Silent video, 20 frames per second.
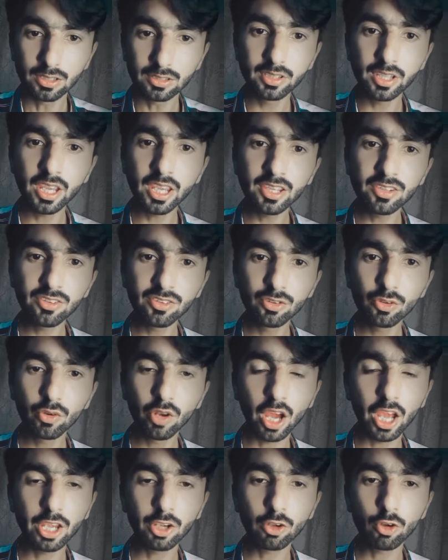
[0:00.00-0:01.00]
तेईस
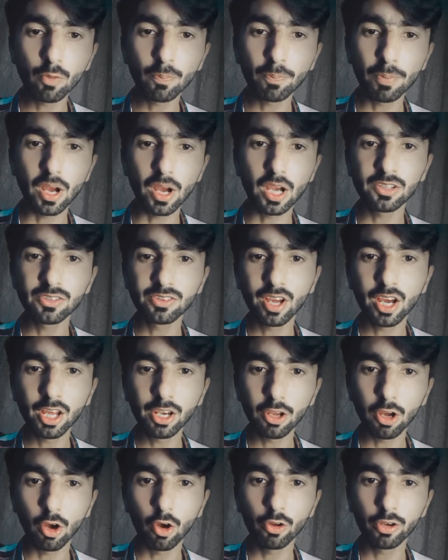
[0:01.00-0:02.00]
जुलाई को
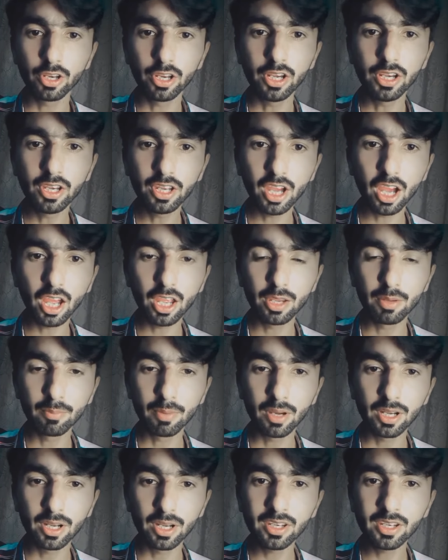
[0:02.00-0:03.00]
पाकिस्तान और इंडिया
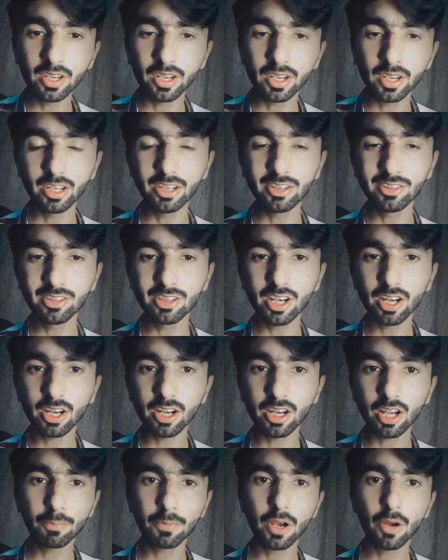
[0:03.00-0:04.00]
इमरजिंग एशिया
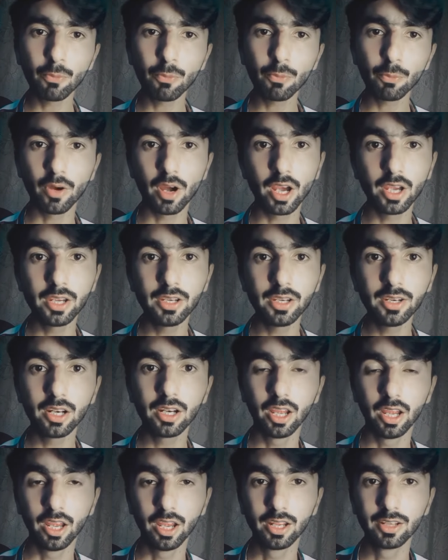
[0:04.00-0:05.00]
कप का
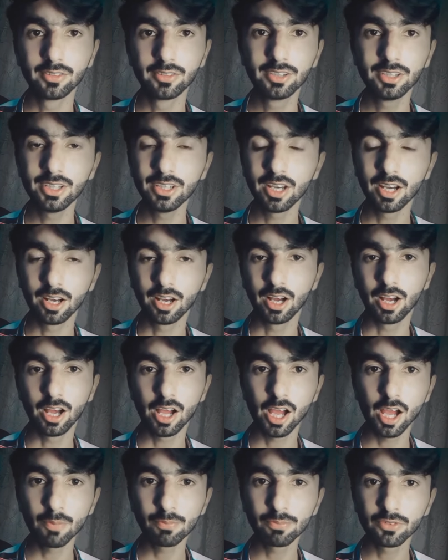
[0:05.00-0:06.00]
फाइनल है जी हाँ
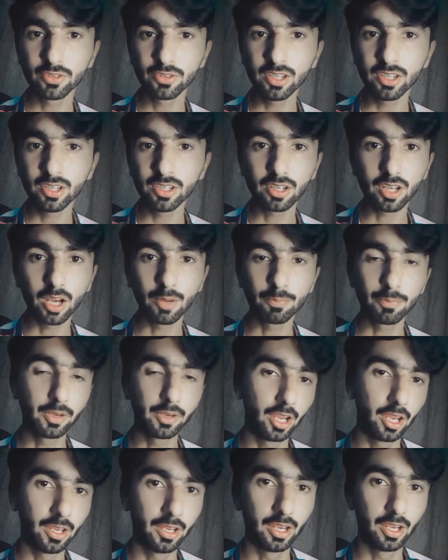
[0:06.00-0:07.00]
आप सही जगह
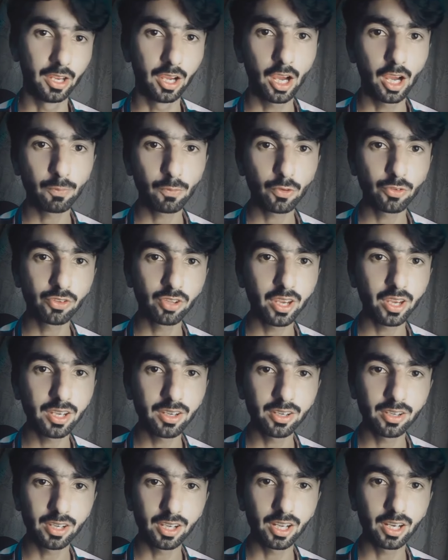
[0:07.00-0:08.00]
पे आए हैं आपको
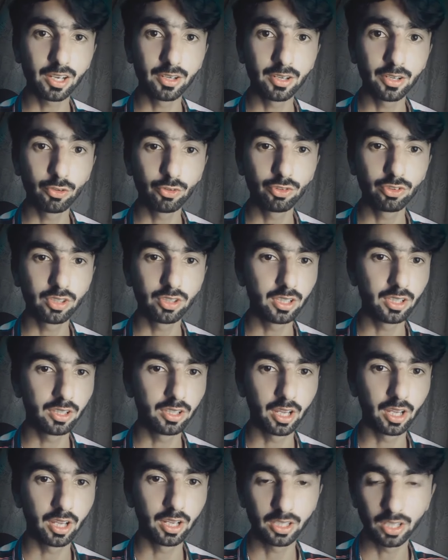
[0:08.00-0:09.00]
सही डिटेल न्यूज दी
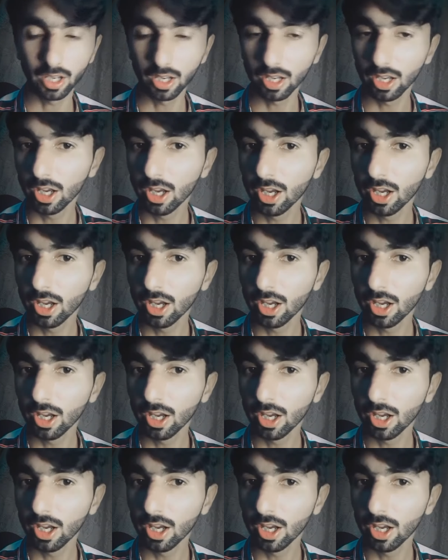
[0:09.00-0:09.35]
जा रही है